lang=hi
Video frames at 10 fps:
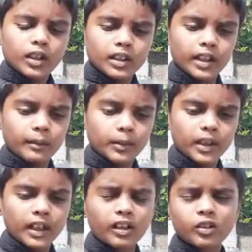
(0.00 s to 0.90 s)

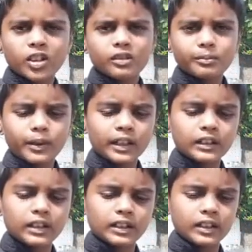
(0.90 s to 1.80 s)
कैमरा और
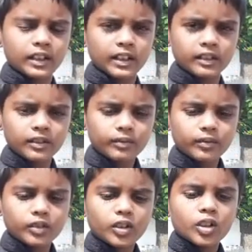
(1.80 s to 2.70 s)
माइक लेकर आए
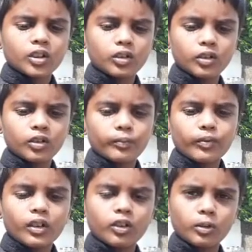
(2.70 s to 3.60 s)
और
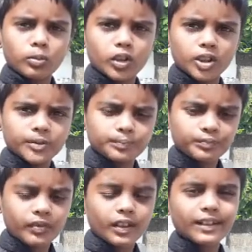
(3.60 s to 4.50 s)
और बोले
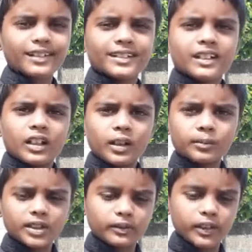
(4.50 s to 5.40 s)

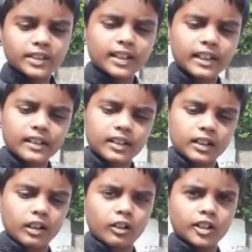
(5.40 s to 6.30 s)
हम जीवन साइकिल
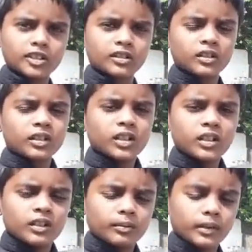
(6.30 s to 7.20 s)
का
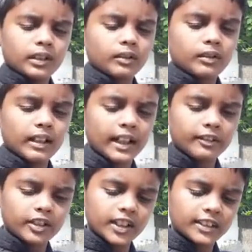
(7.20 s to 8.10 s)
ऑडिशन
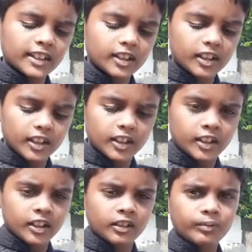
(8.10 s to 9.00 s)
एडवर्टाइजिंग कर रहे
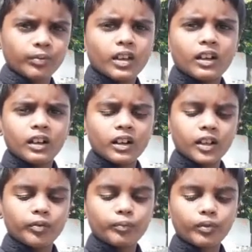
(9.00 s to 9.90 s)
हैं अगर